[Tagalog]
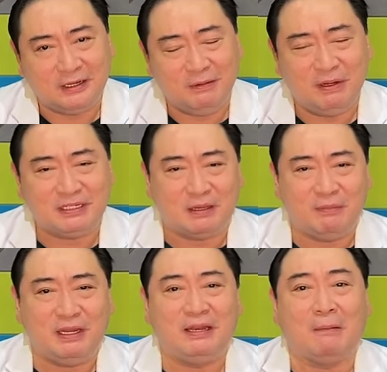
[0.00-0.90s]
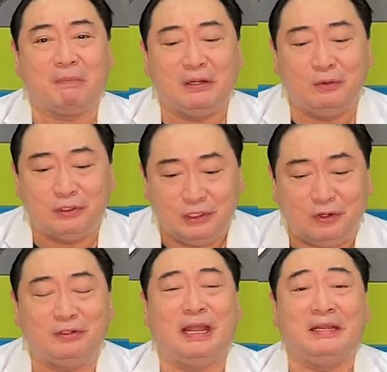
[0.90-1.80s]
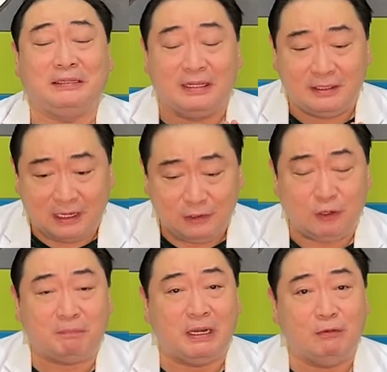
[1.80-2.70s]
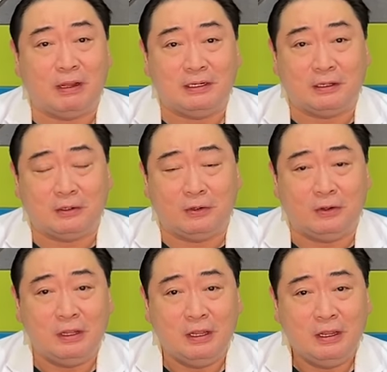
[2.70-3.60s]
Ibig sabihin, napanood nyo, naintindihan nyo yung paliwanag ko,